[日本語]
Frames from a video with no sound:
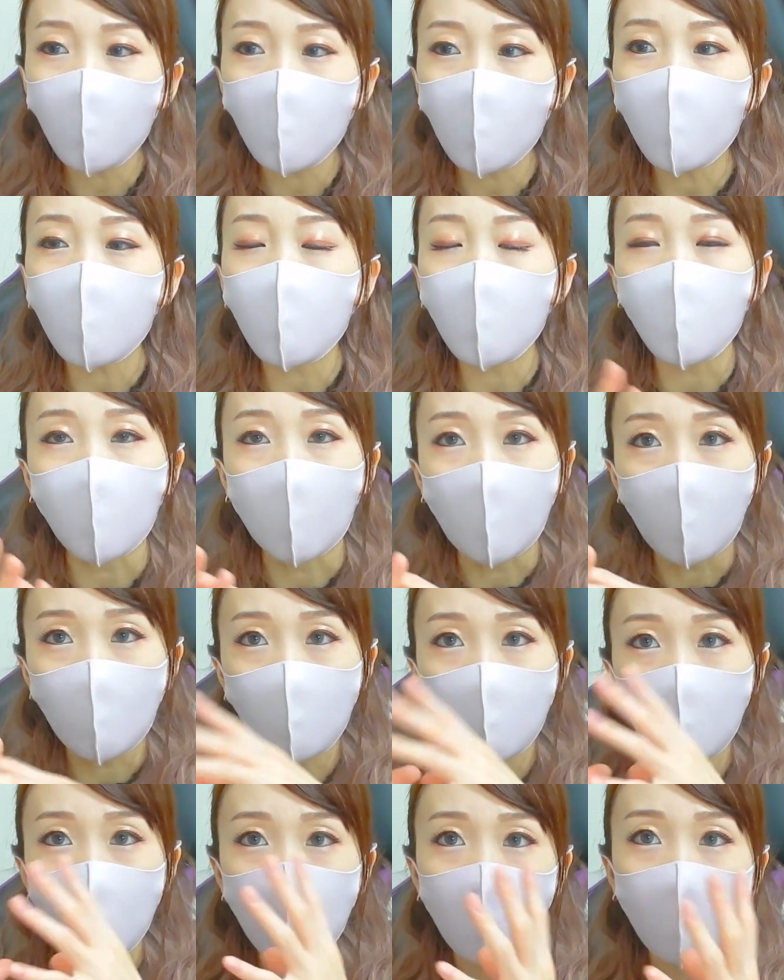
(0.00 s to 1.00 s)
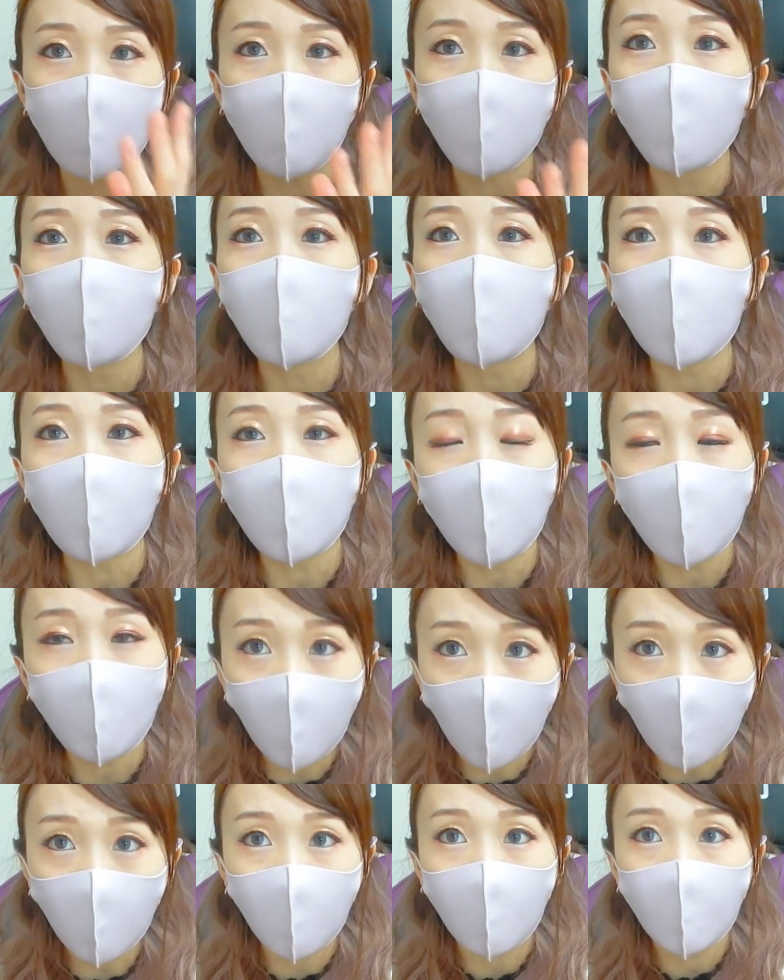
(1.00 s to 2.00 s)
ときはその配信専用
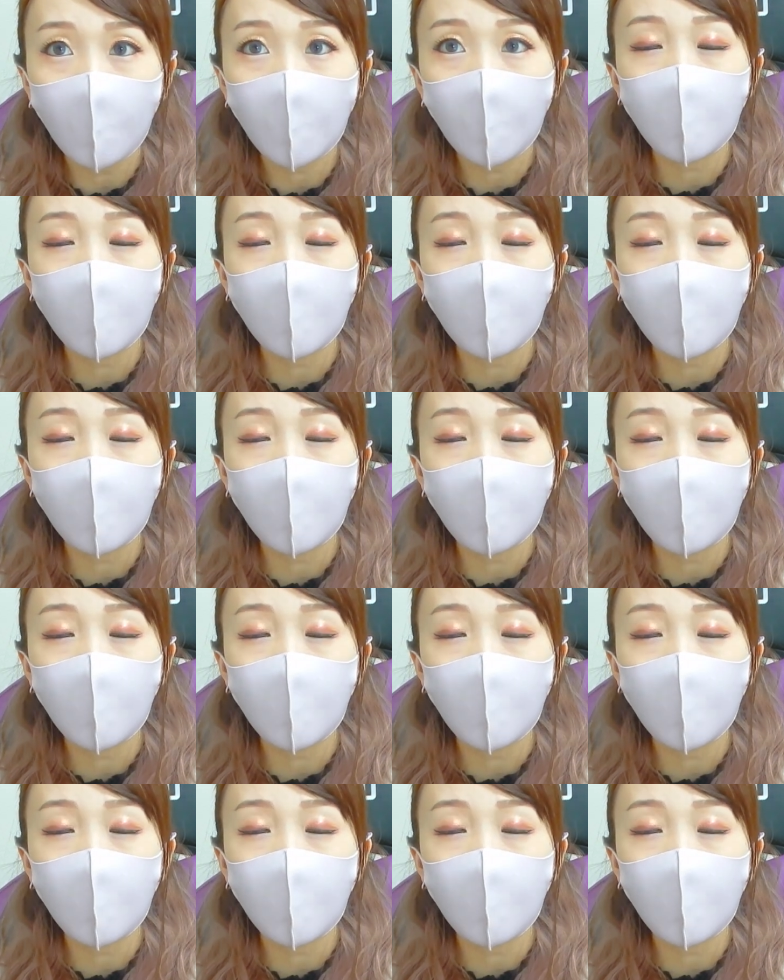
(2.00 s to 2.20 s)
チャンネルで